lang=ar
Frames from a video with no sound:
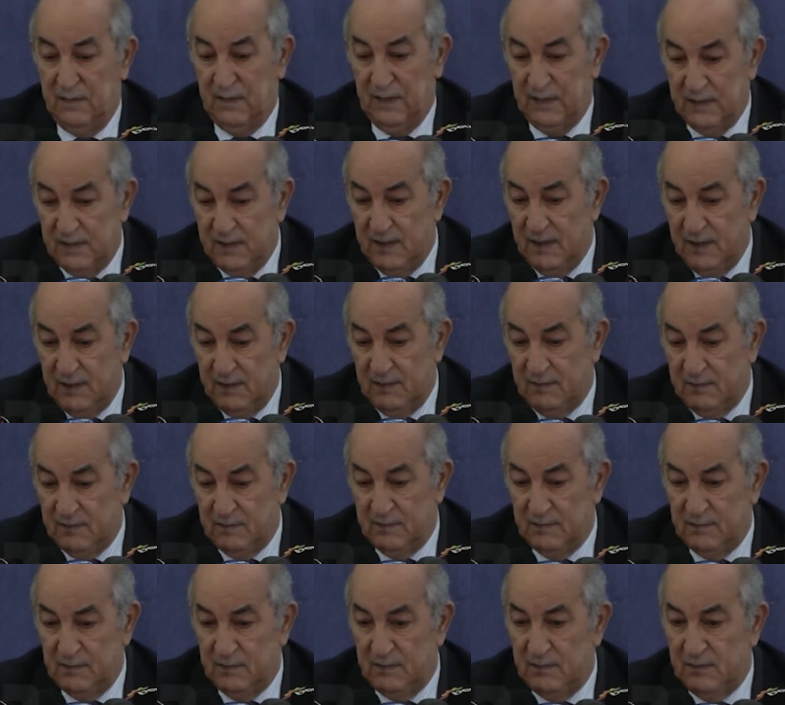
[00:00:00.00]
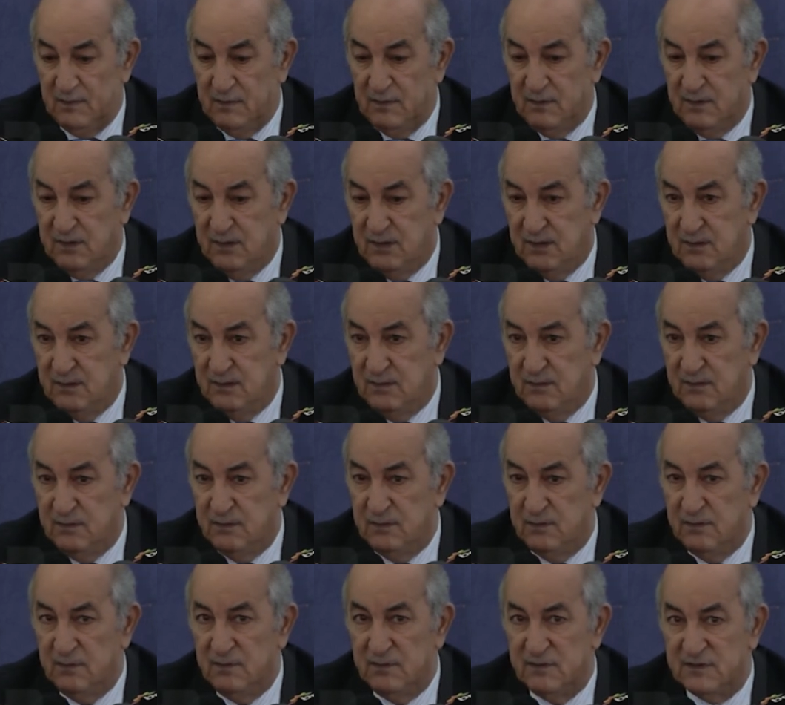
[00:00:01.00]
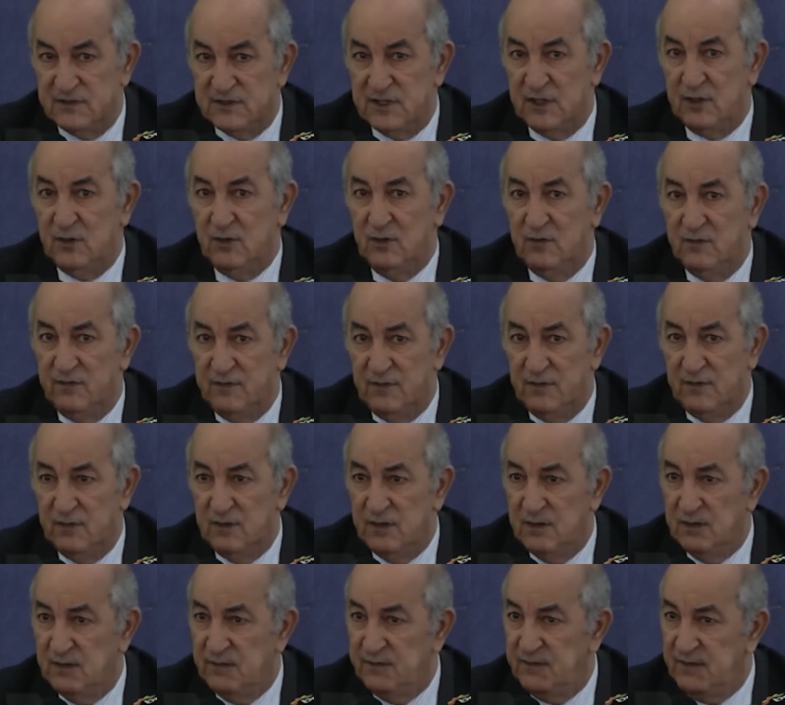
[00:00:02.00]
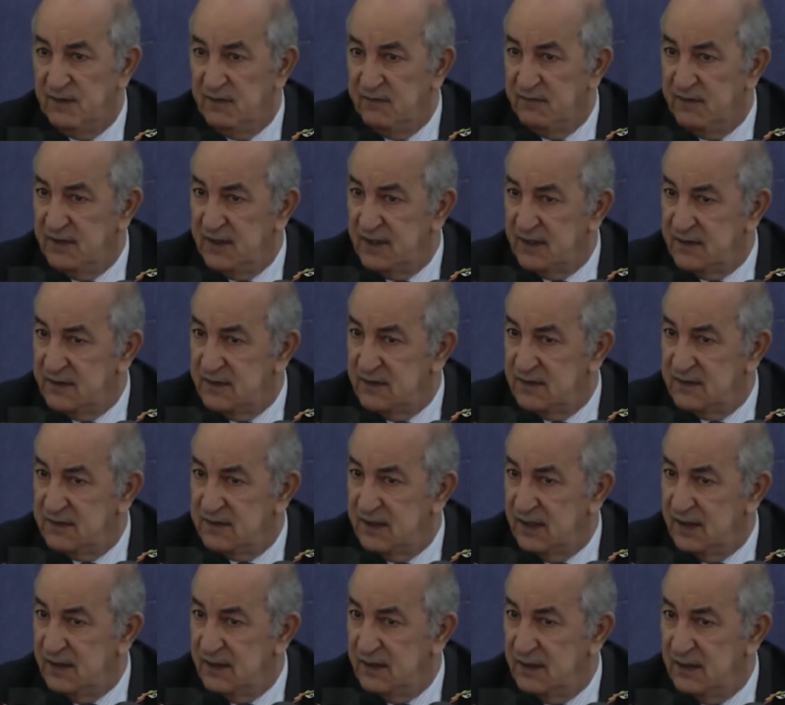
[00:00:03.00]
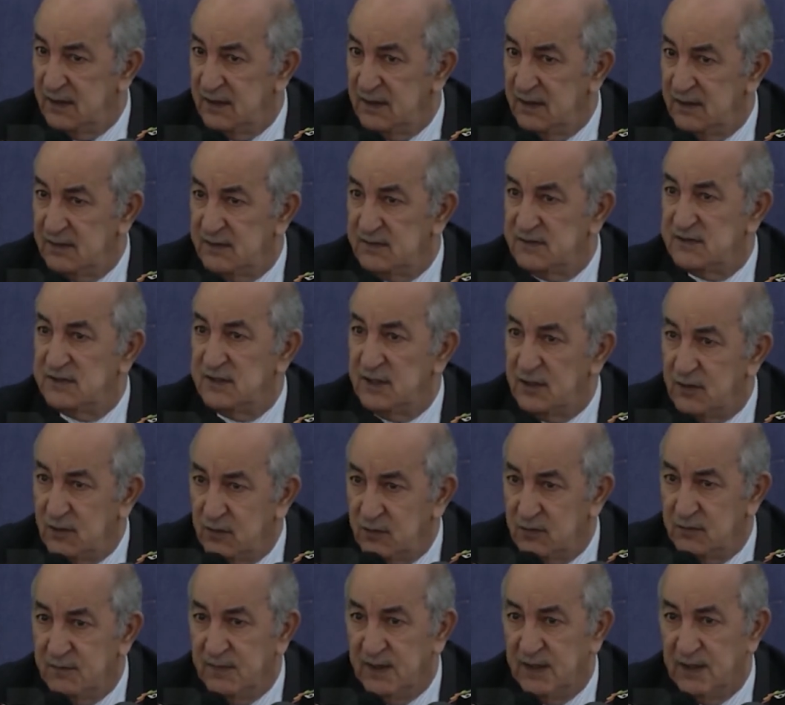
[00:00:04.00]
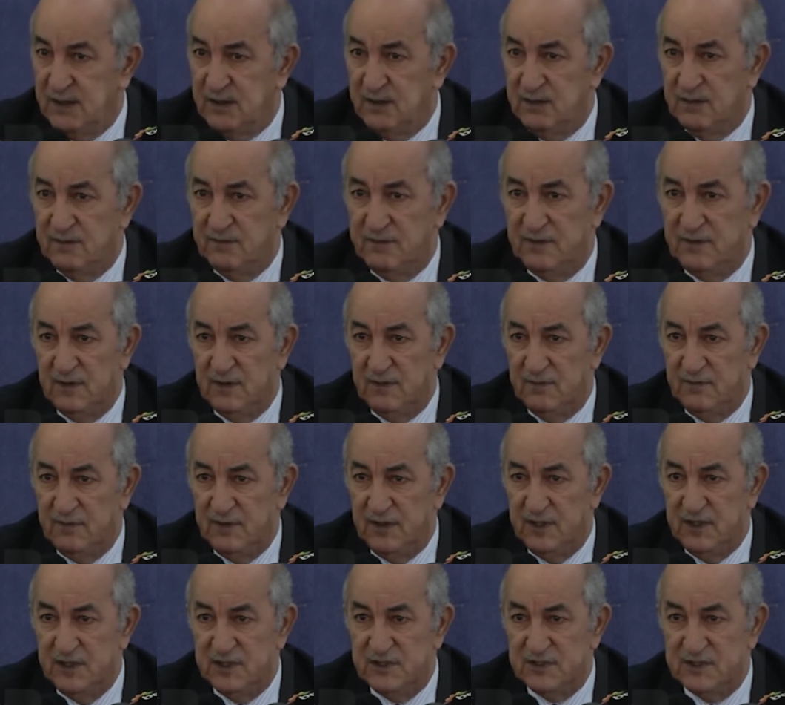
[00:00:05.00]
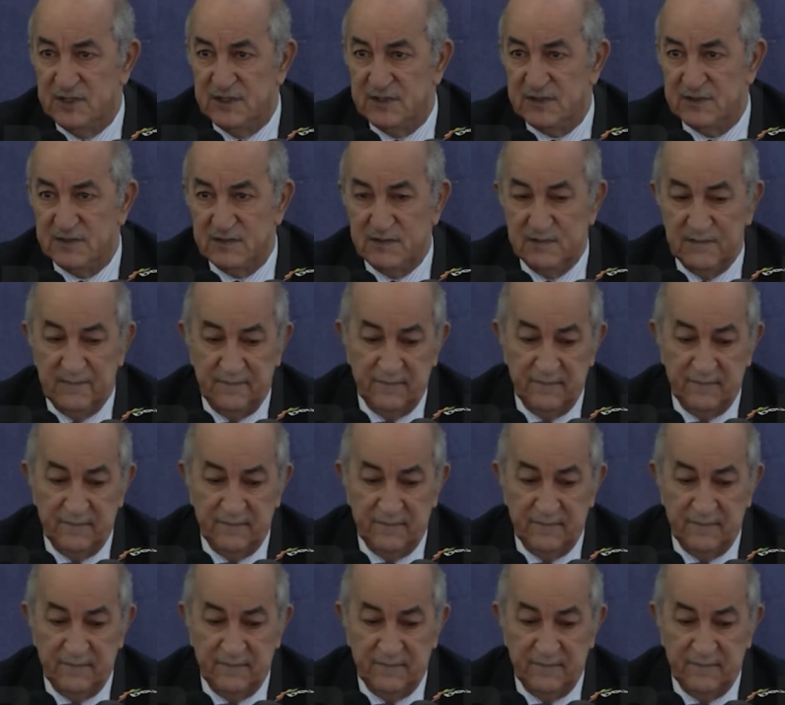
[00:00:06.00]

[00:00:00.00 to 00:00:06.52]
ان نسرعوا في في لي في ار دي نتاعنا نسرعوا مع في, في الانجاز